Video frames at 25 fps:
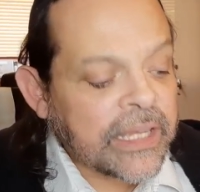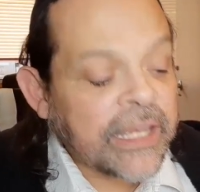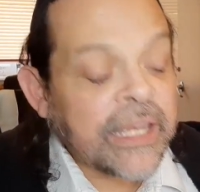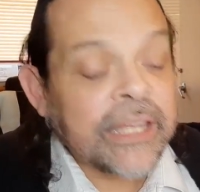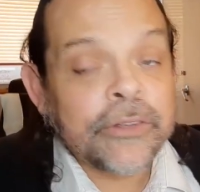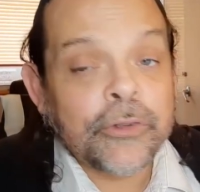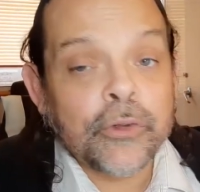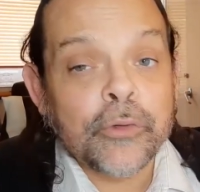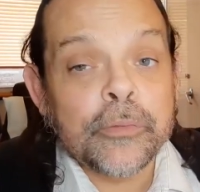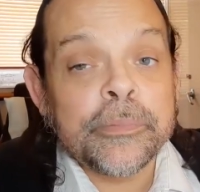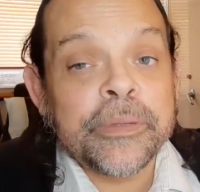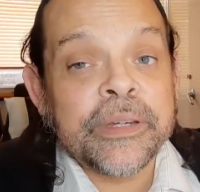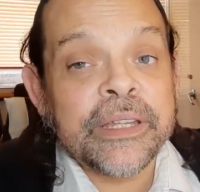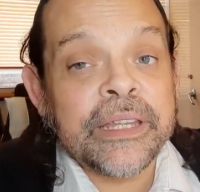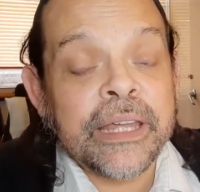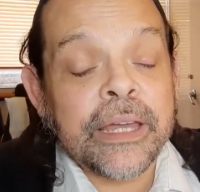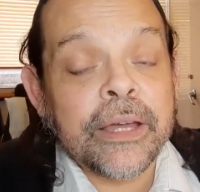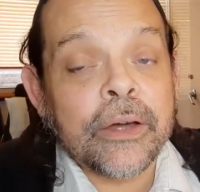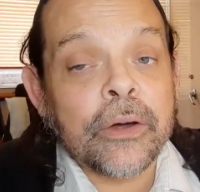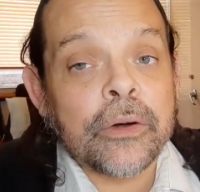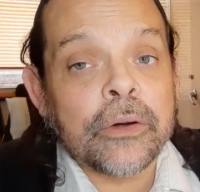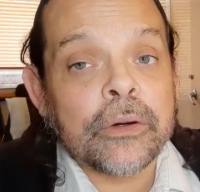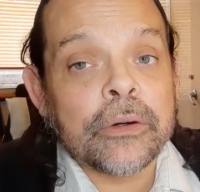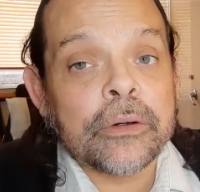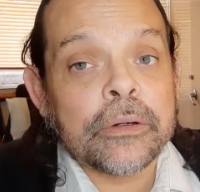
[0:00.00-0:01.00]
Este un
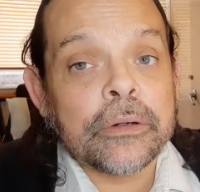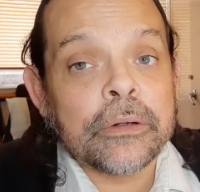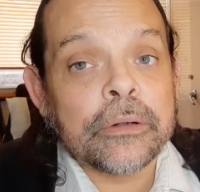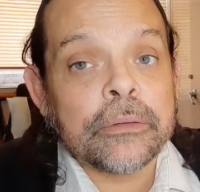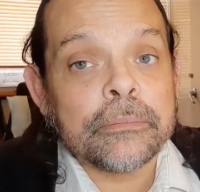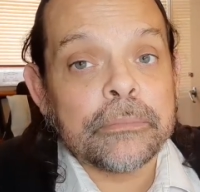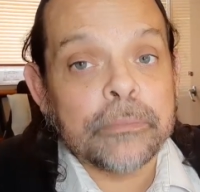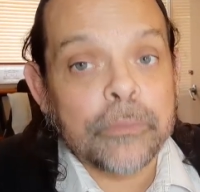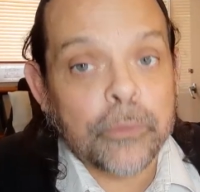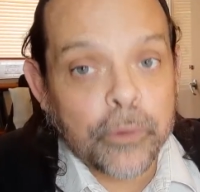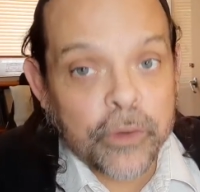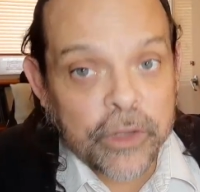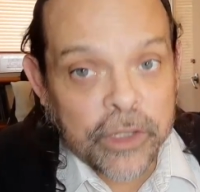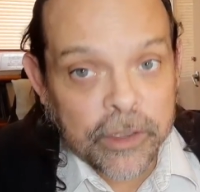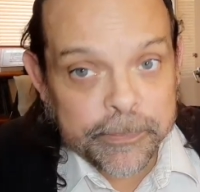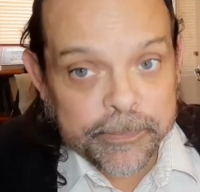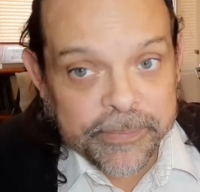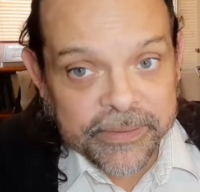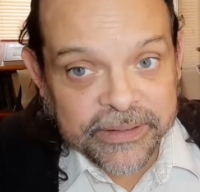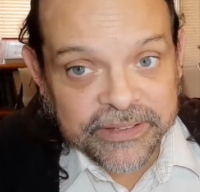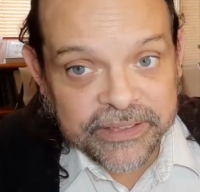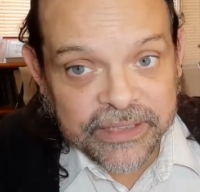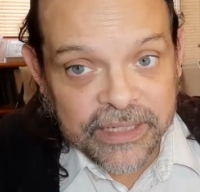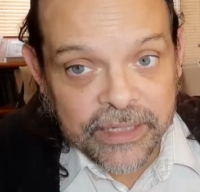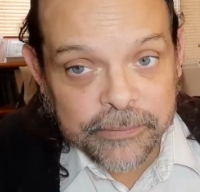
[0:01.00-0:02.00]
video muy
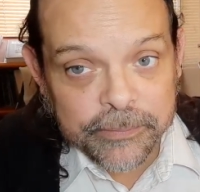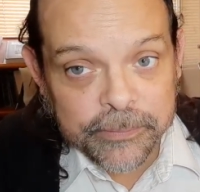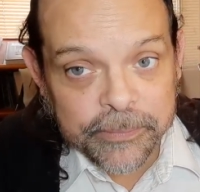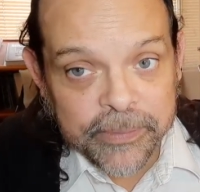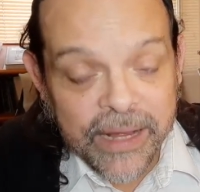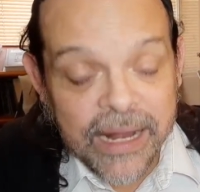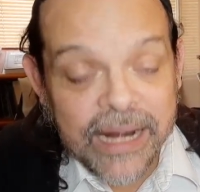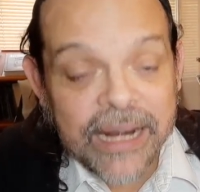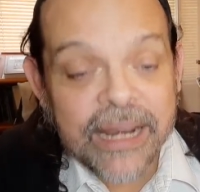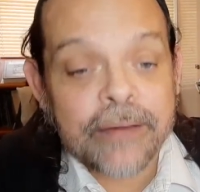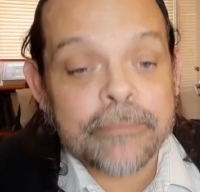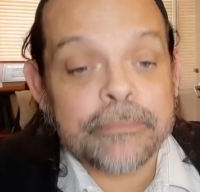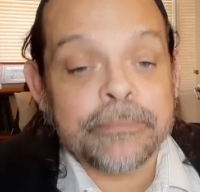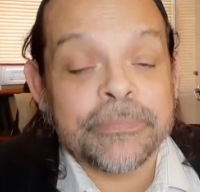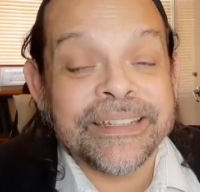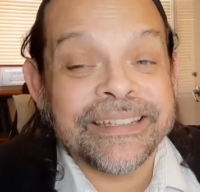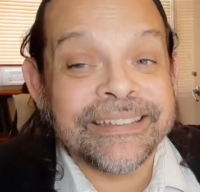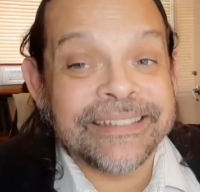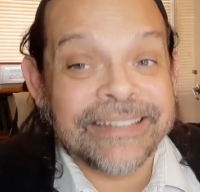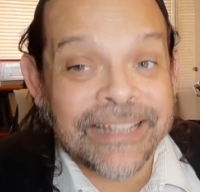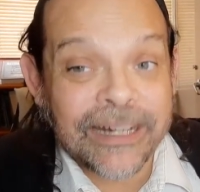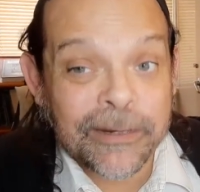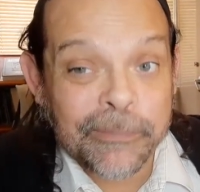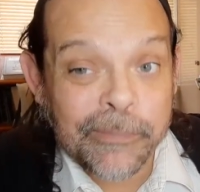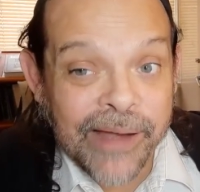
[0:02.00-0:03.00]
especial para
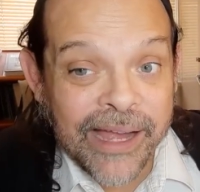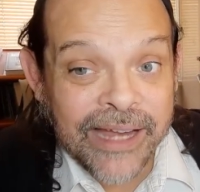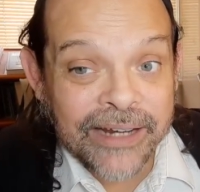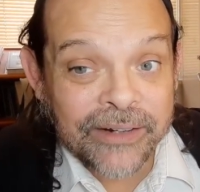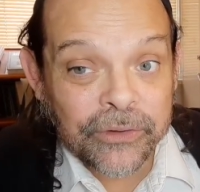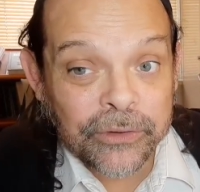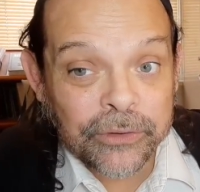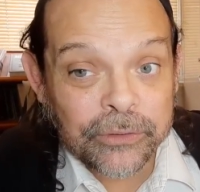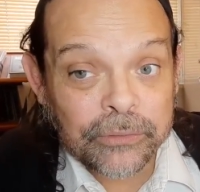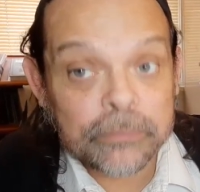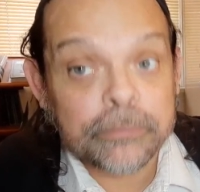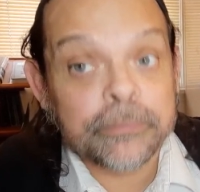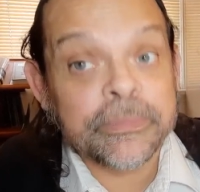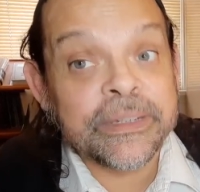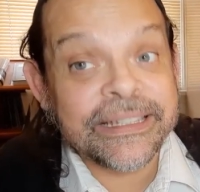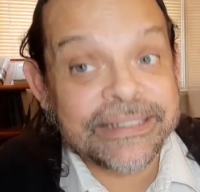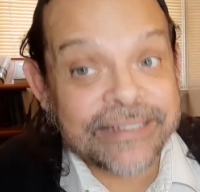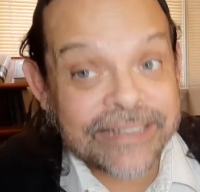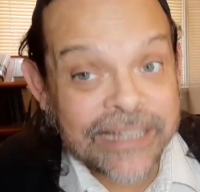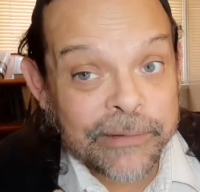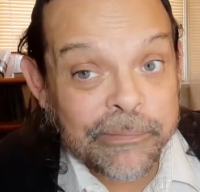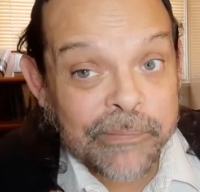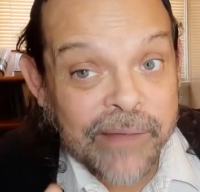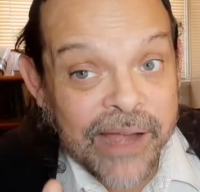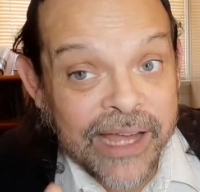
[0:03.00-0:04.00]
mis hermanos,
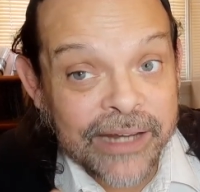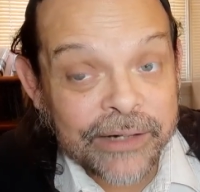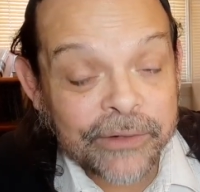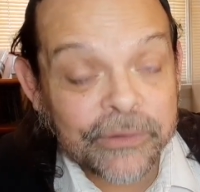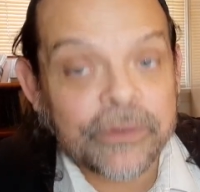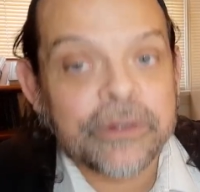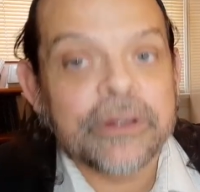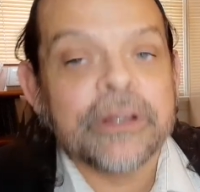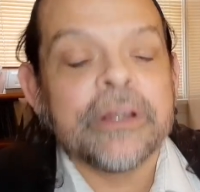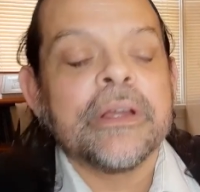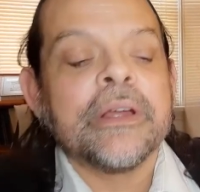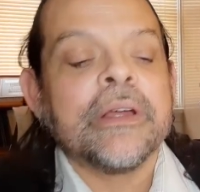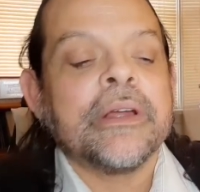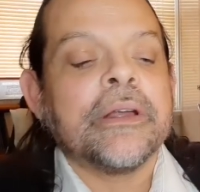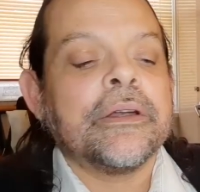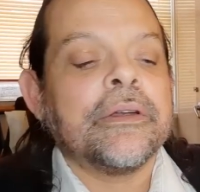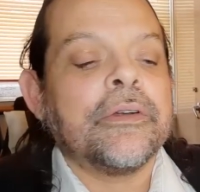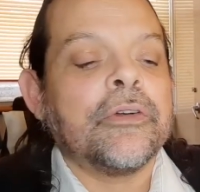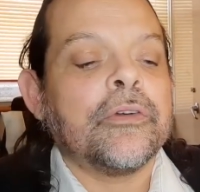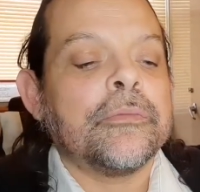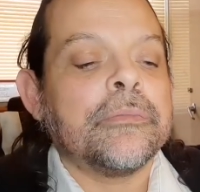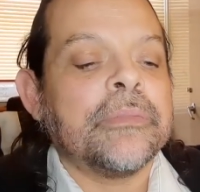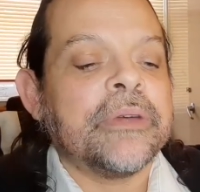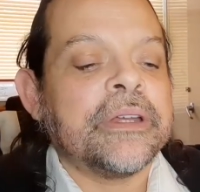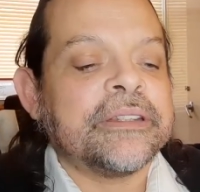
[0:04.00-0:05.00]
mis hermanos,
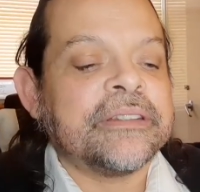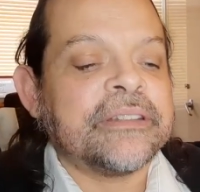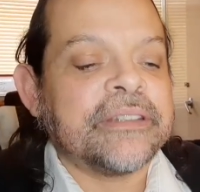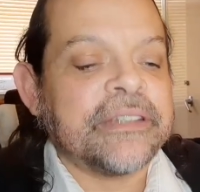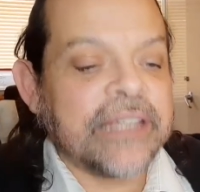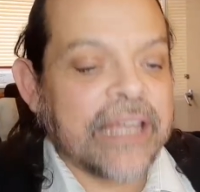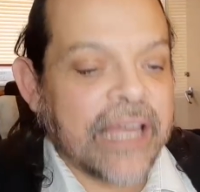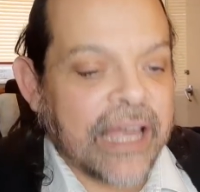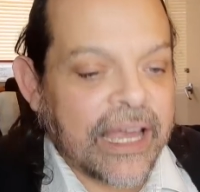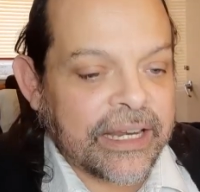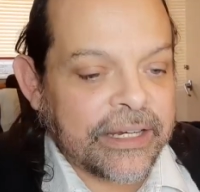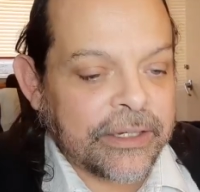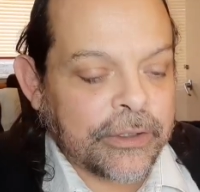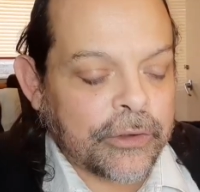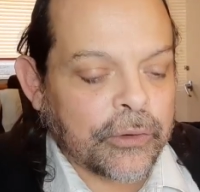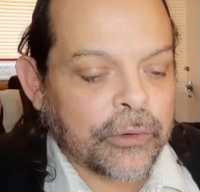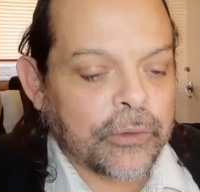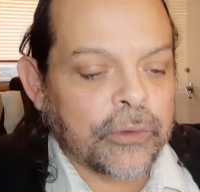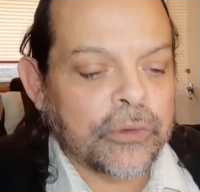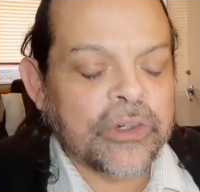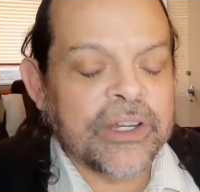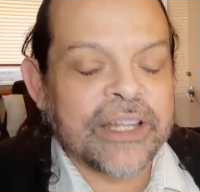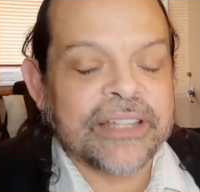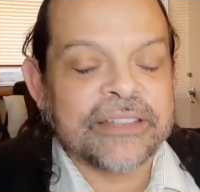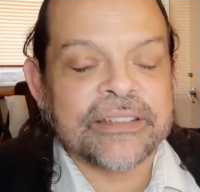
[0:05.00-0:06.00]
los mesiánicos,
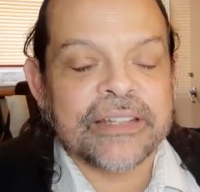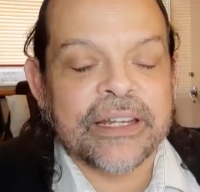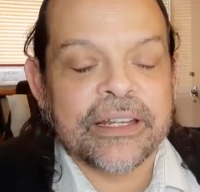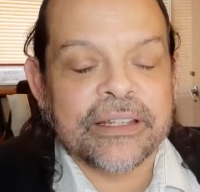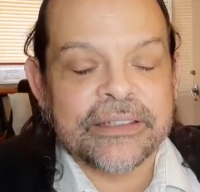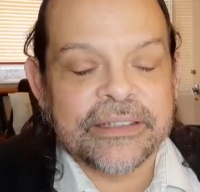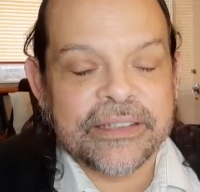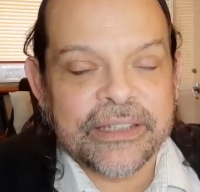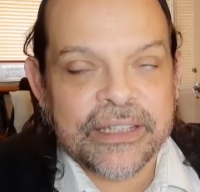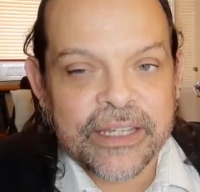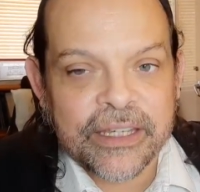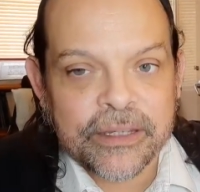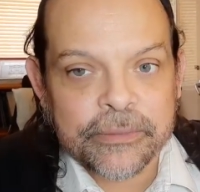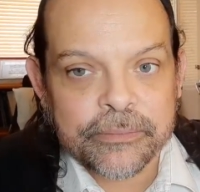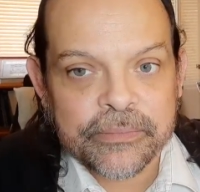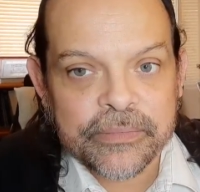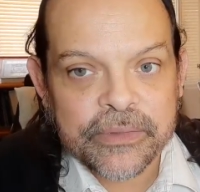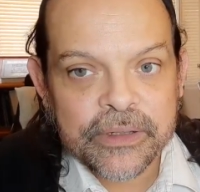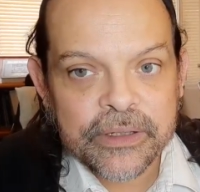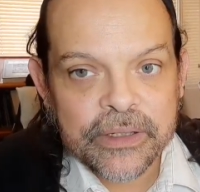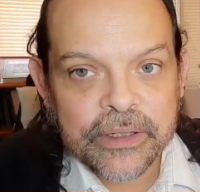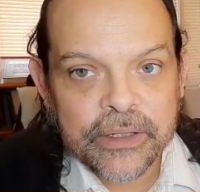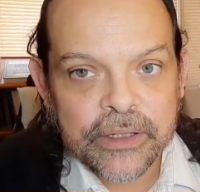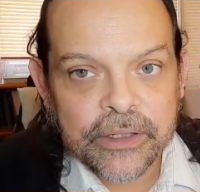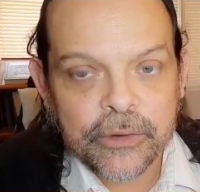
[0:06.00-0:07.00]
los nazratim,
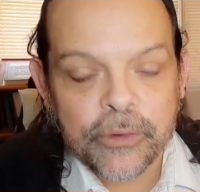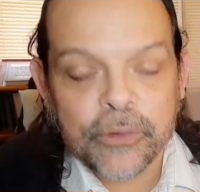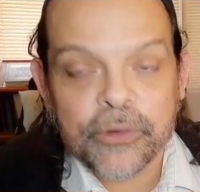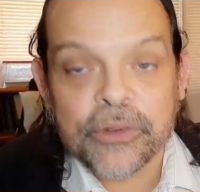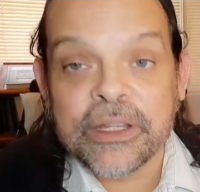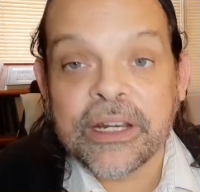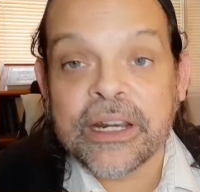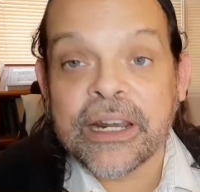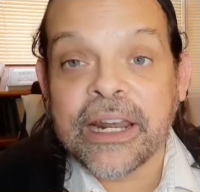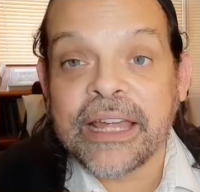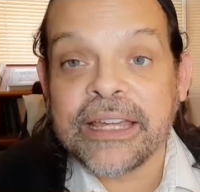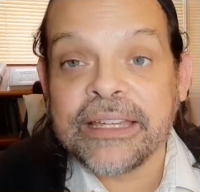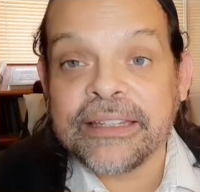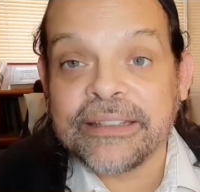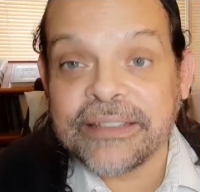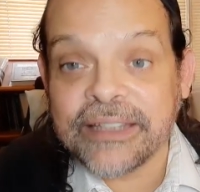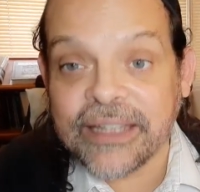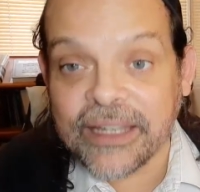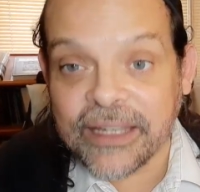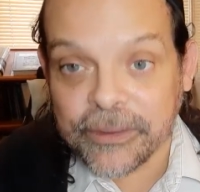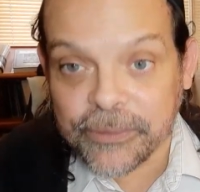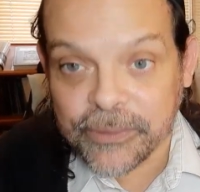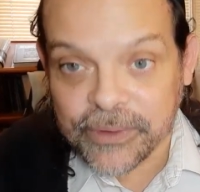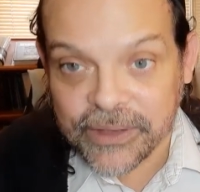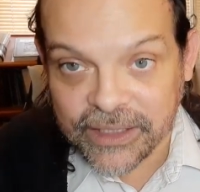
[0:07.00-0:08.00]
los de
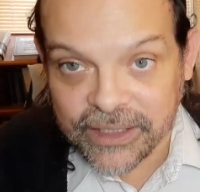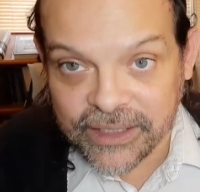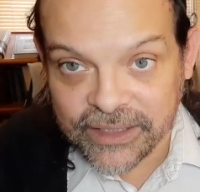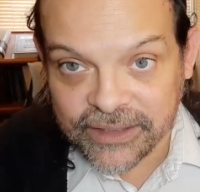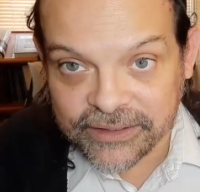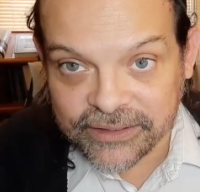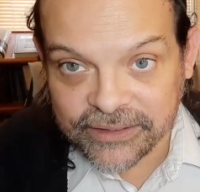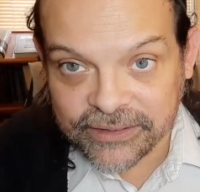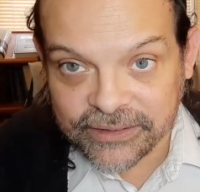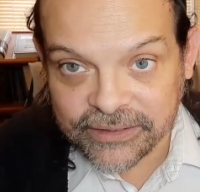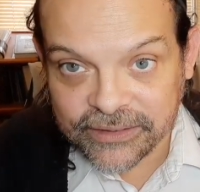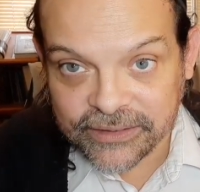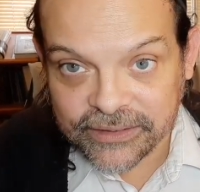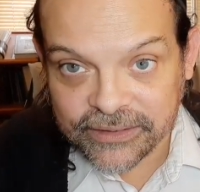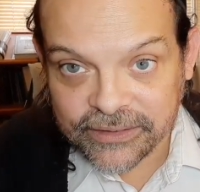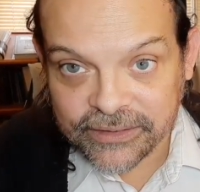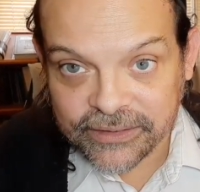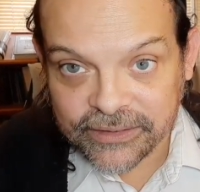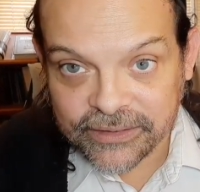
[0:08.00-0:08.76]
raíces hebreas.